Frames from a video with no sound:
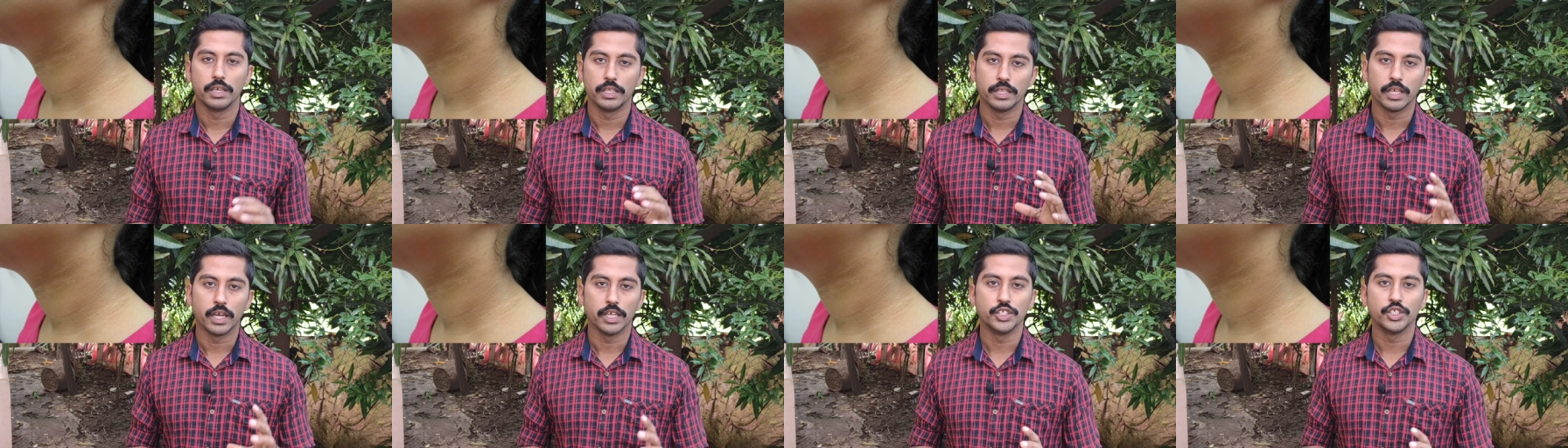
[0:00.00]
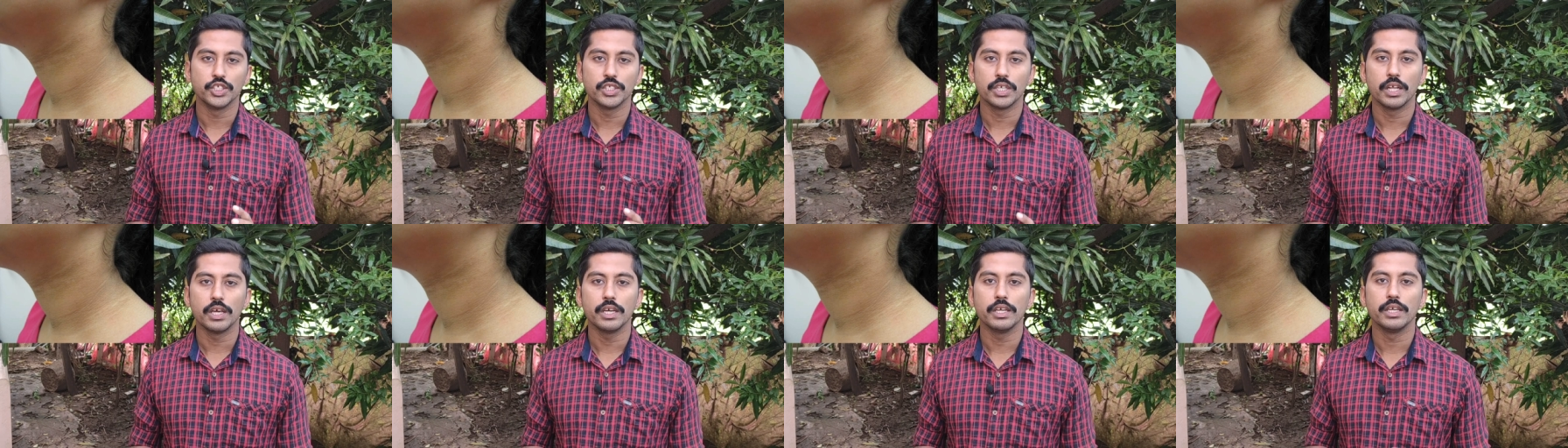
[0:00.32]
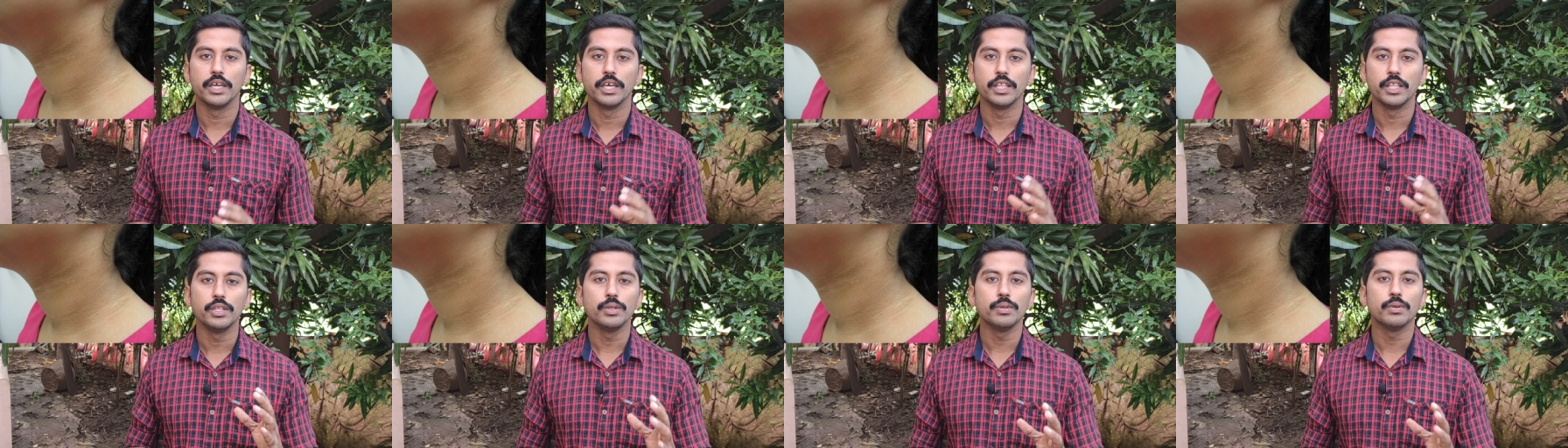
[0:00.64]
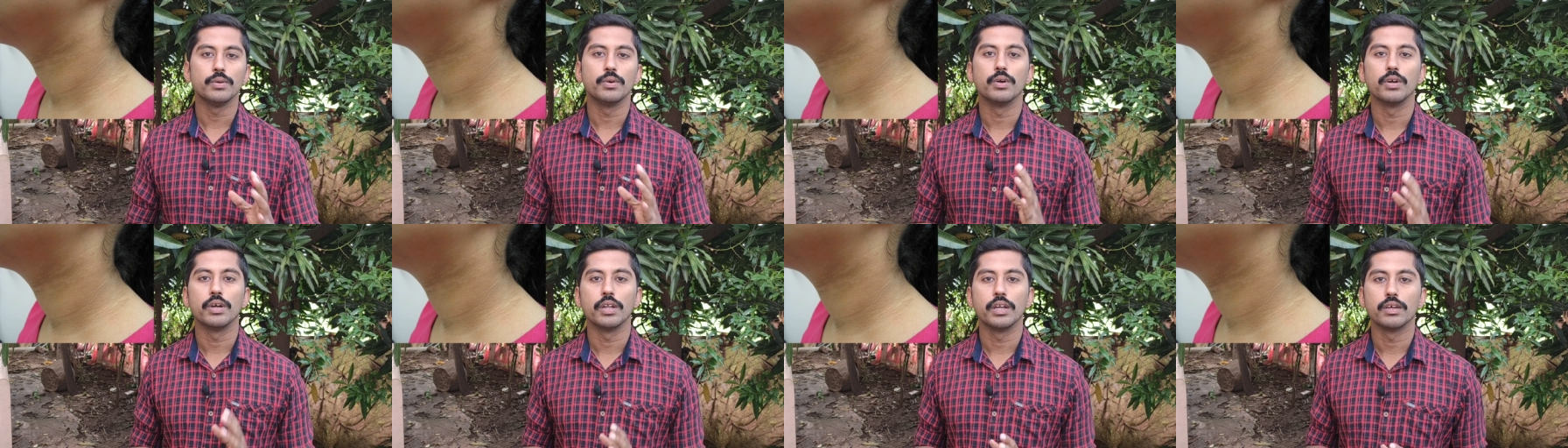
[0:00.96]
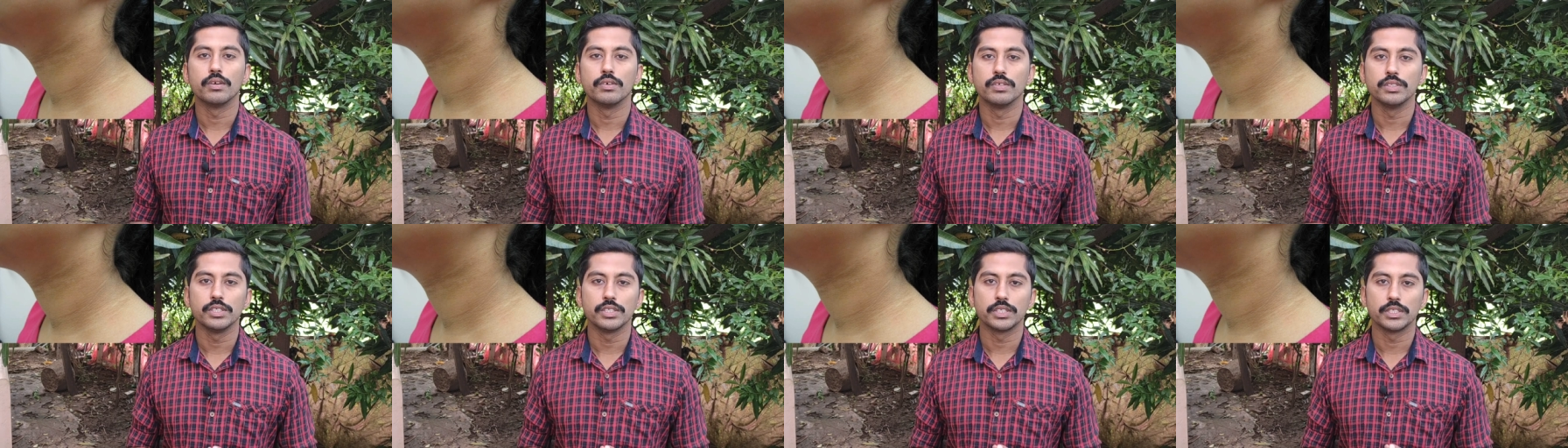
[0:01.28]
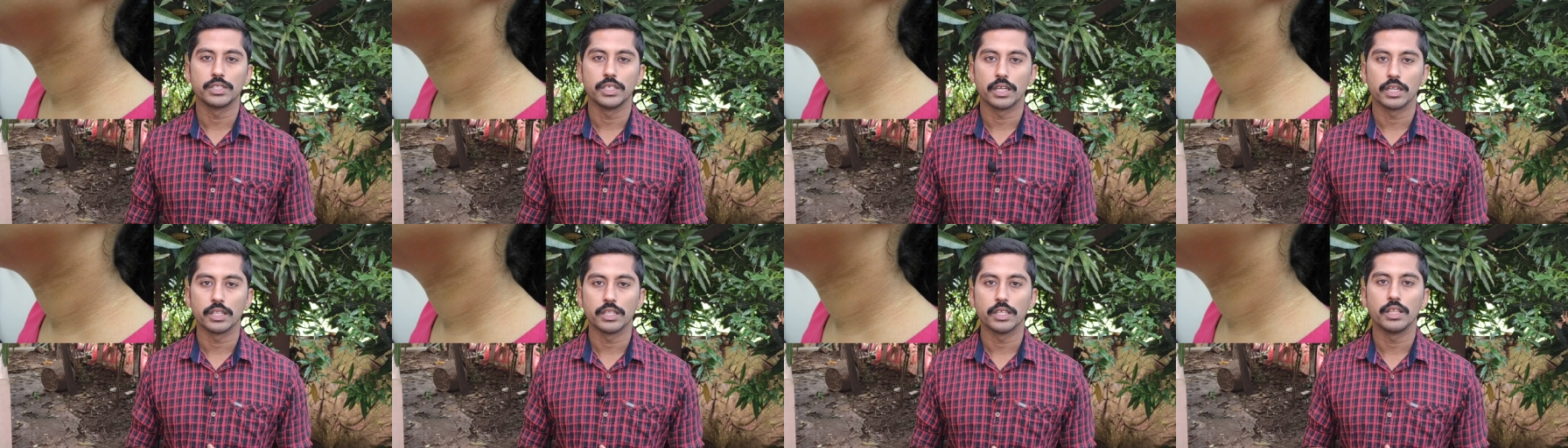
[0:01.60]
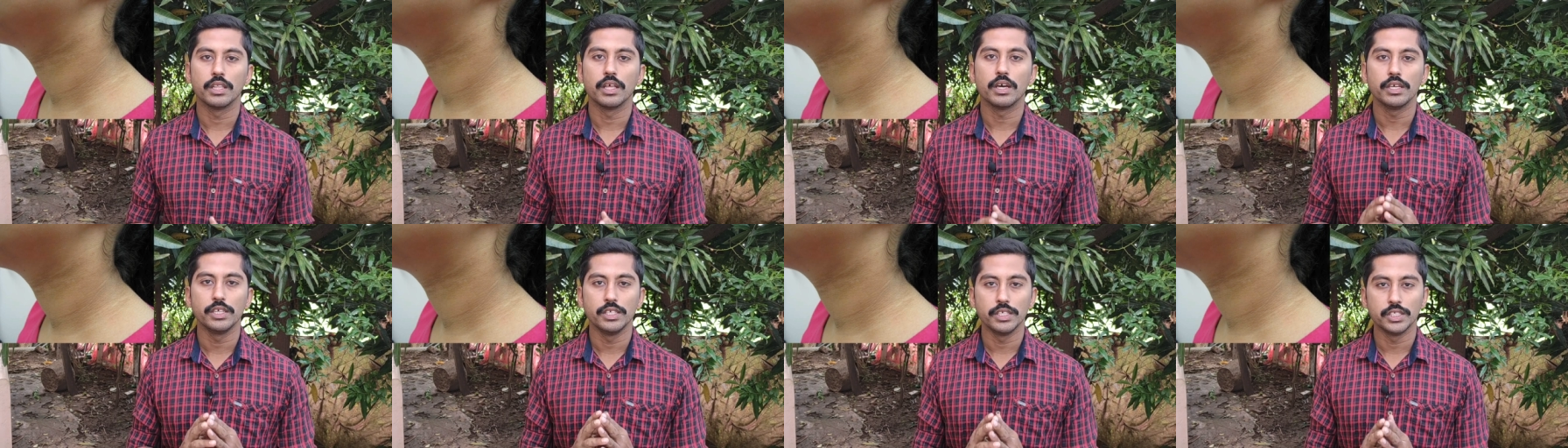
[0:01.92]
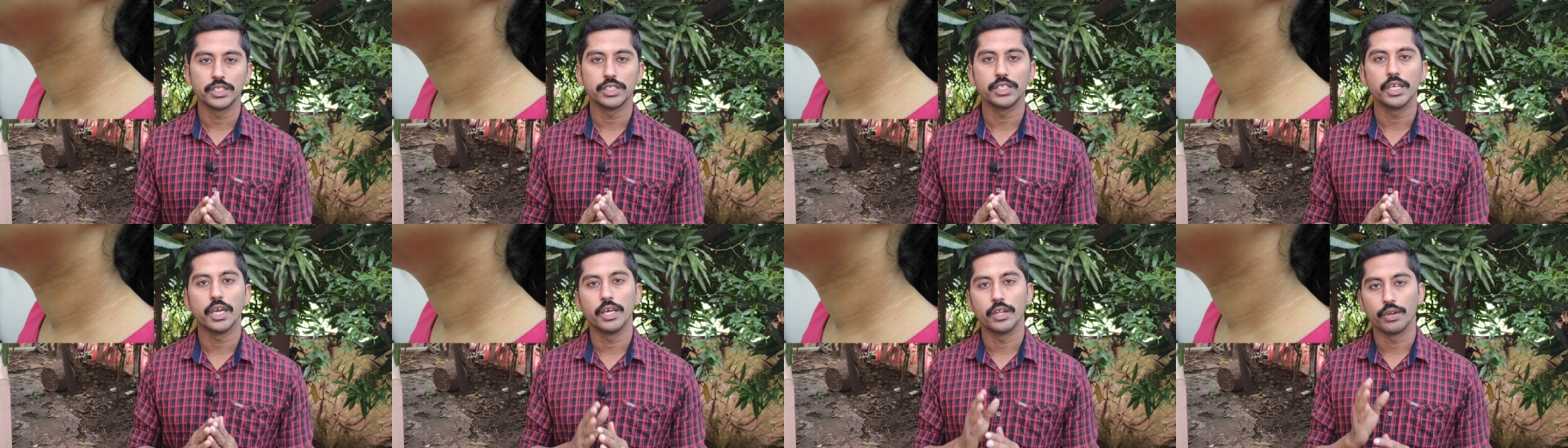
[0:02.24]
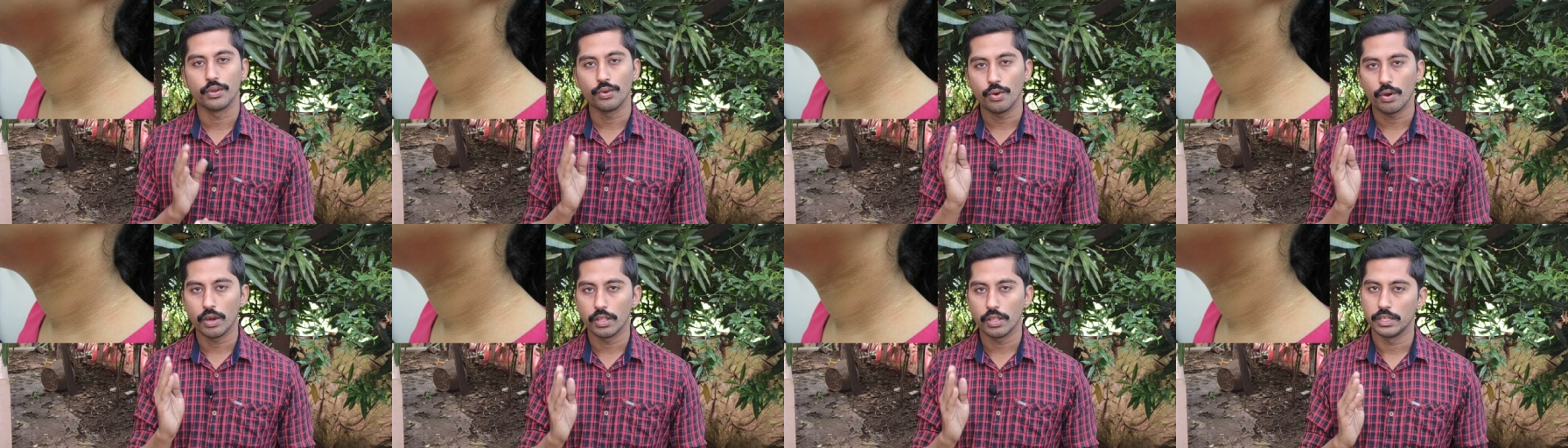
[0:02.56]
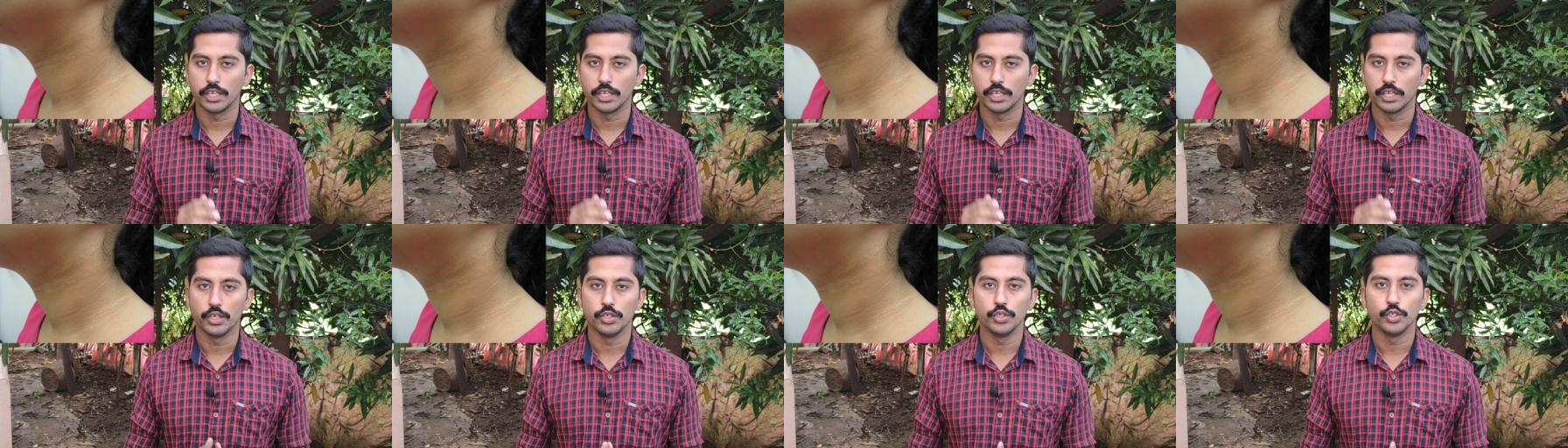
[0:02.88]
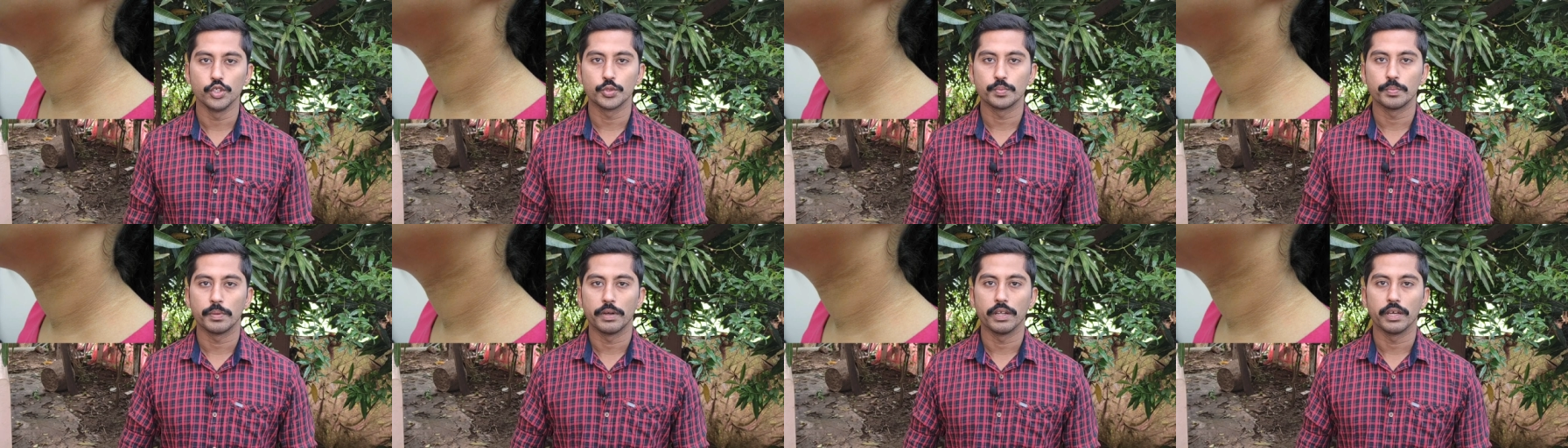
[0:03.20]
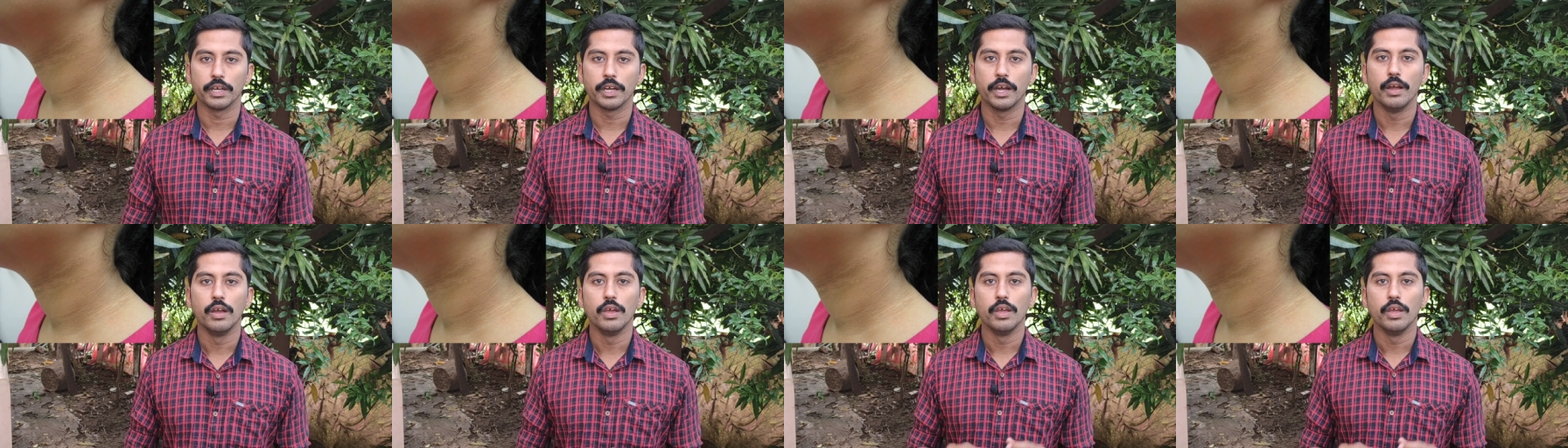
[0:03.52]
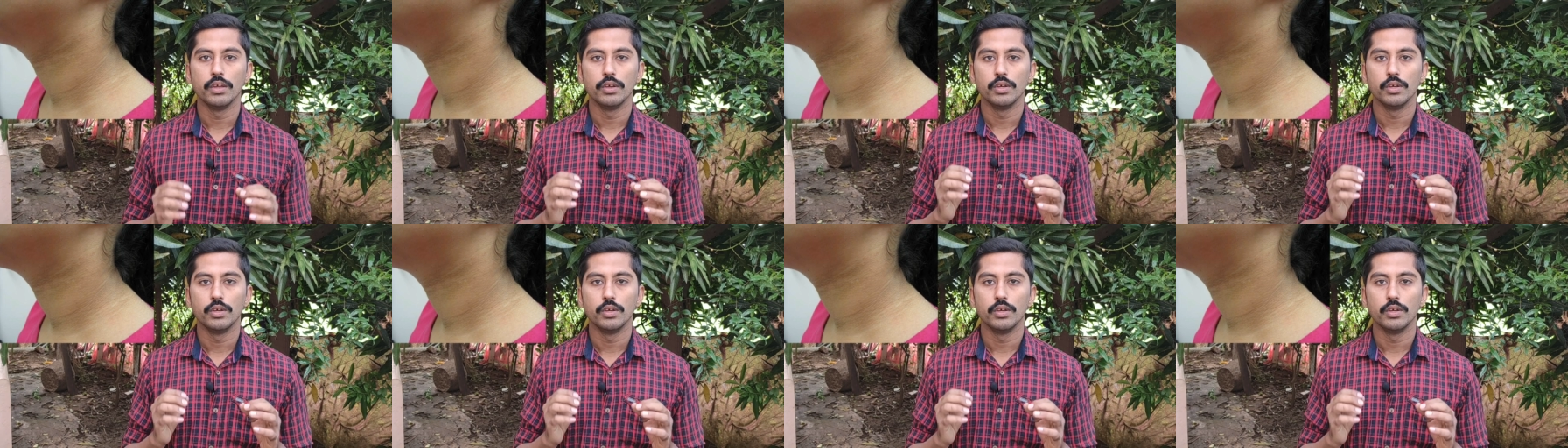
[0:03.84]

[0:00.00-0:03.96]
இந்த அஞ்சுல எது உங்களுக்கு வந்து சிறந்ததா ஈஸியா இருக்கும் அதை நீங்க யூஸ் பண்ணுங்க